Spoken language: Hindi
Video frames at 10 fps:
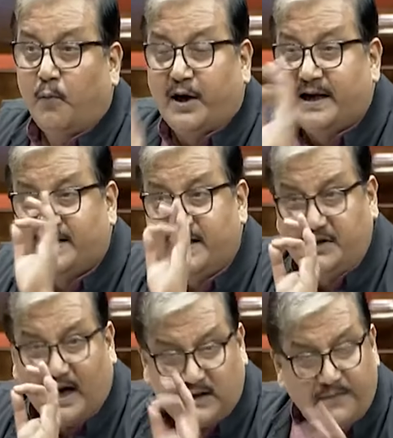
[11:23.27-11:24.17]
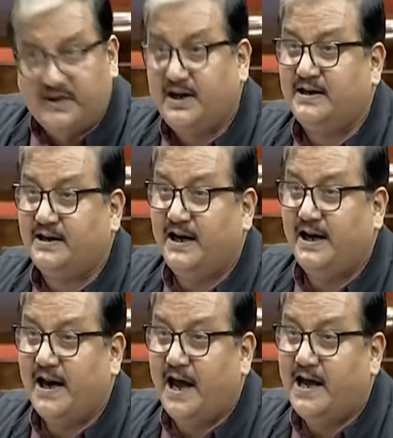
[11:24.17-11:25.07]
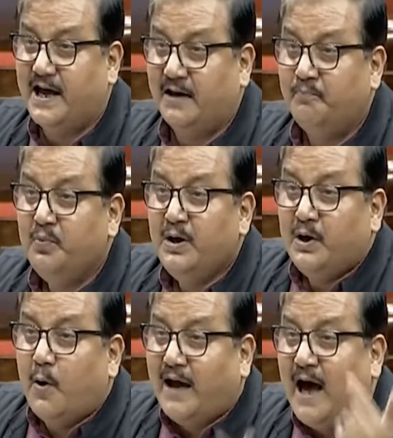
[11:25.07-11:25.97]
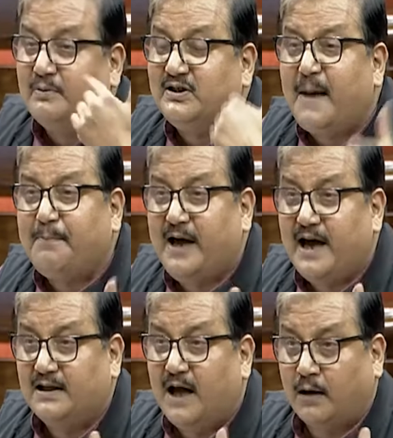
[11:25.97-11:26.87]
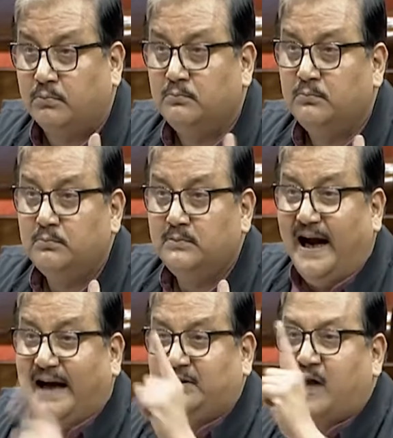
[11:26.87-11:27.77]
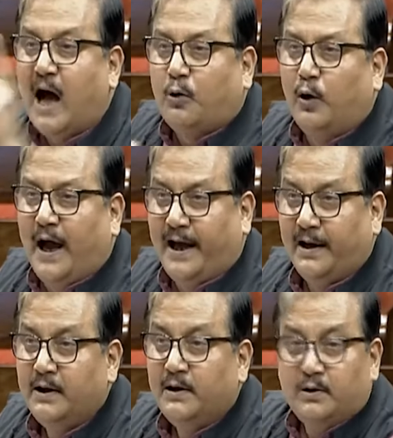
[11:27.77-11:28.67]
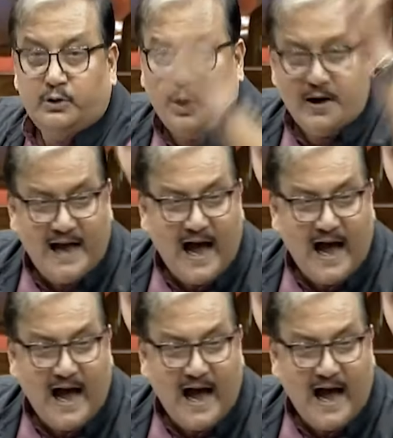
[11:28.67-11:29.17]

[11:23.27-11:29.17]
वो किसी जाति विशेष के लिए नहीं है क्योंकि हम सब के अंदर एक ठाकुर है जो